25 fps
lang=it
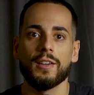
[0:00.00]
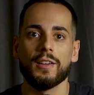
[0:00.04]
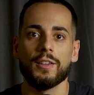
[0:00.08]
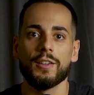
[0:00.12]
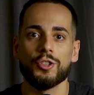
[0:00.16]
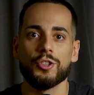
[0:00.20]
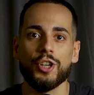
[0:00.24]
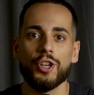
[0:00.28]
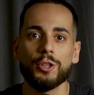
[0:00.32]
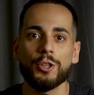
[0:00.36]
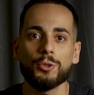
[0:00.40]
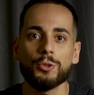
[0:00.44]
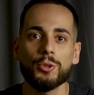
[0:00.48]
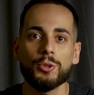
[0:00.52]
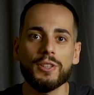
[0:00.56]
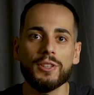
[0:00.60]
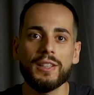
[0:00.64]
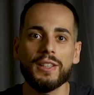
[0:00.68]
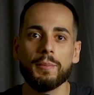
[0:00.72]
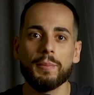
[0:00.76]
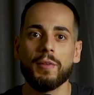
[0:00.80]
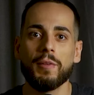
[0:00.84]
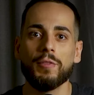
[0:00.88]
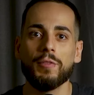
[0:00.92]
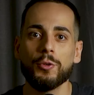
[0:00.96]
Ciao a tutti
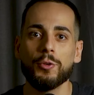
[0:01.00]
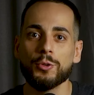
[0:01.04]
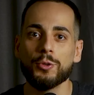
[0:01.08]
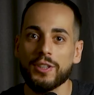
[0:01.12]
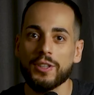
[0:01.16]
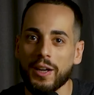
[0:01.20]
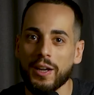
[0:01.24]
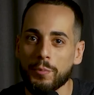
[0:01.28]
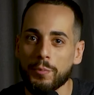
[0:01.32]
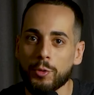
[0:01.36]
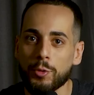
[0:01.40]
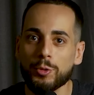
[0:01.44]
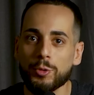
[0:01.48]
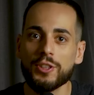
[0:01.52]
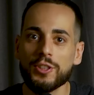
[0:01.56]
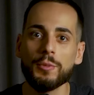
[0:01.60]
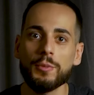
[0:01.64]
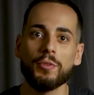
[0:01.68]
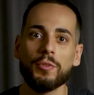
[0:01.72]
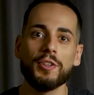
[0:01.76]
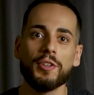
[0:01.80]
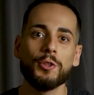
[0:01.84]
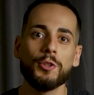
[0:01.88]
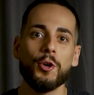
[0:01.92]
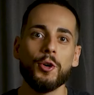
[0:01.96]
e benvenuti nel mio
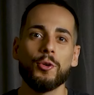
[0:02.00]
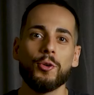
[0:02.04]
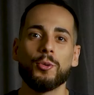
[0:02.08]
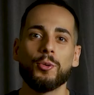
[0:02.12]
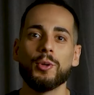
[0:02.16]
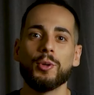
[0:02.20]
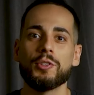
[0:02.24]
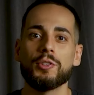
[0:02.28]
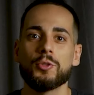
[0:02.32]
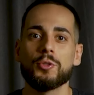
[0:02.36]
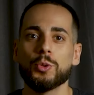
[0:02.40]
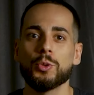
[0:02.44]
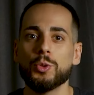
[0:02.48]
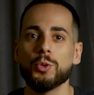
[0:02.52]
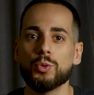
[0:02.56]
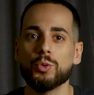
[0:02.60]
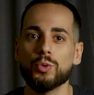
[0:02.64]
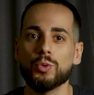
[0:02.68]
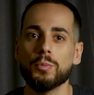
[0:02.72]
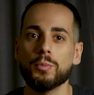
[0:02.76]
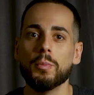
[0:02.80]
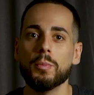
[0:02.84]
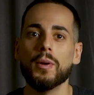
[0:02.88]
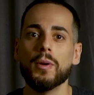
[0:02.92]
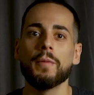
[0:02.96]
ultimo video qui su
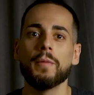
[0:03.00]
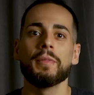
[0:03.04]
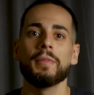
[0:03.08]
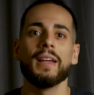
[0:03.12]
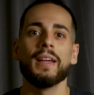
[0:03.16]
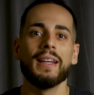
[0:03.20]
YouTube.